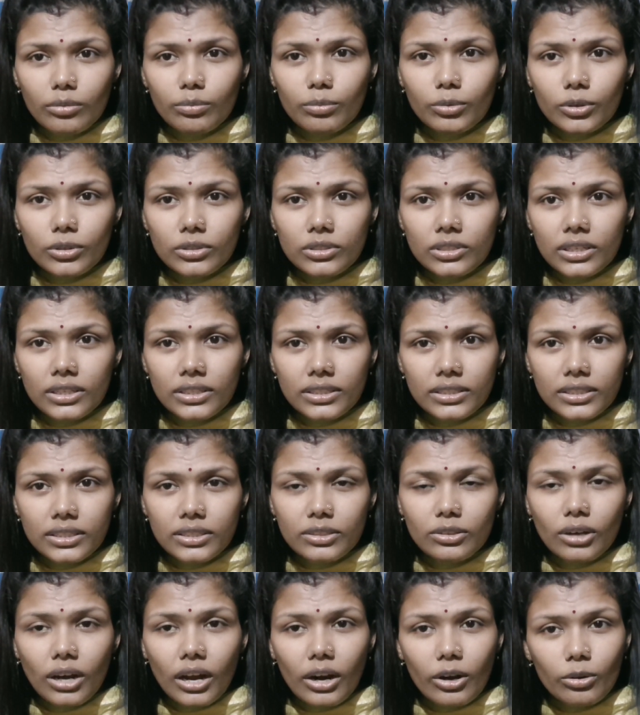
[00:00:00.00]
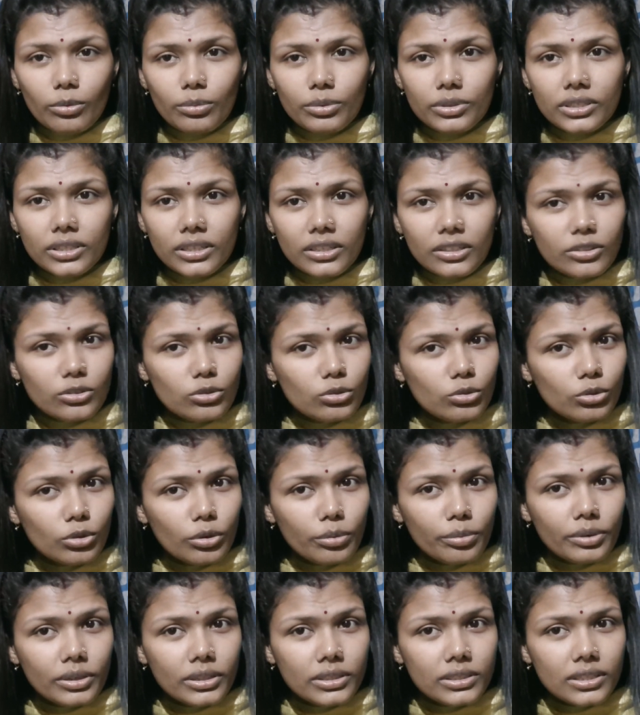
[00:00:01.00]
তো যখন সতেরো তারিখ
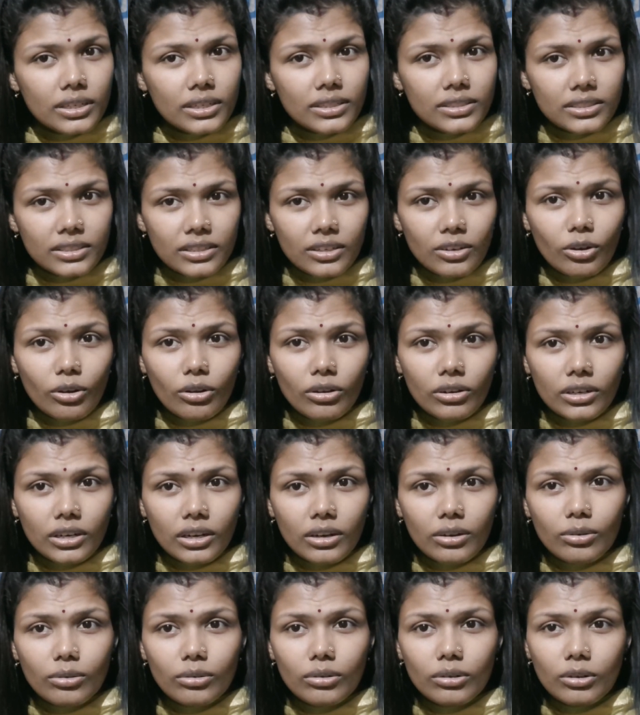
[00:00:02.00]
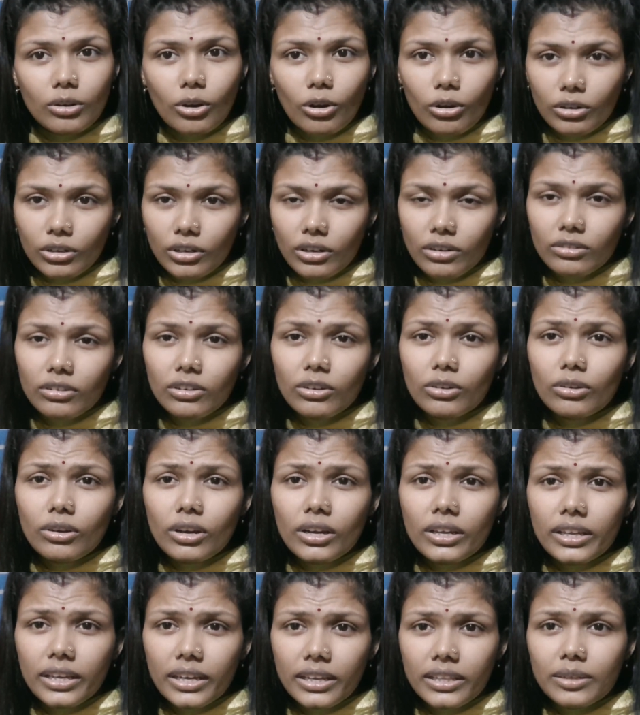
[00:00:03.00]
বিয়ে ঠিক হয় এবার লকডাউনটা হুট করে
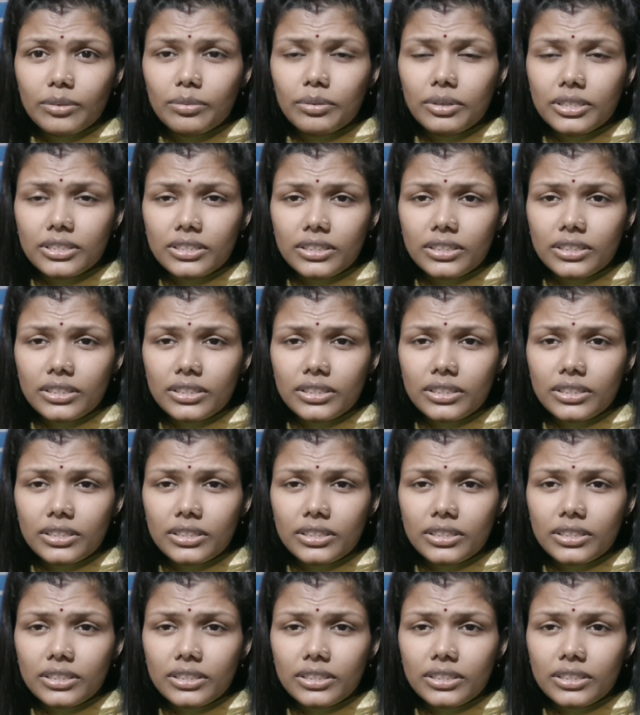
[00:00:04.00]
চলে আসে